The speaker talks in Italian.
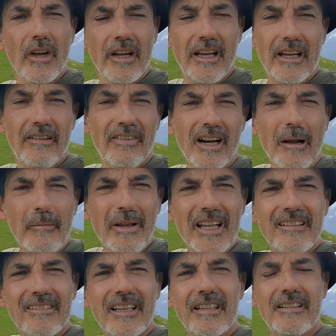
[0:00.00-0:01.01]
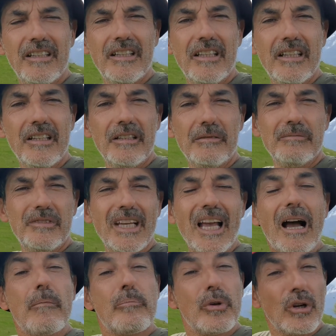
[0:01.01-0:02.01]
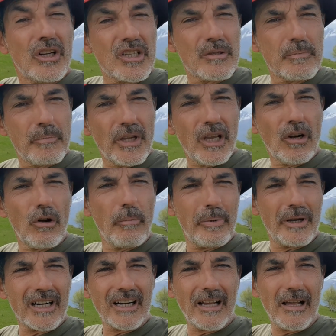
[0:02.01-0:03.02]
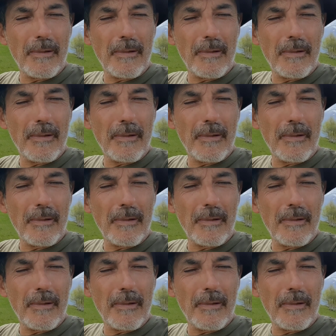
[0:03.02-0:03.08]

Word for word: veramente di, di, ampio respiro per,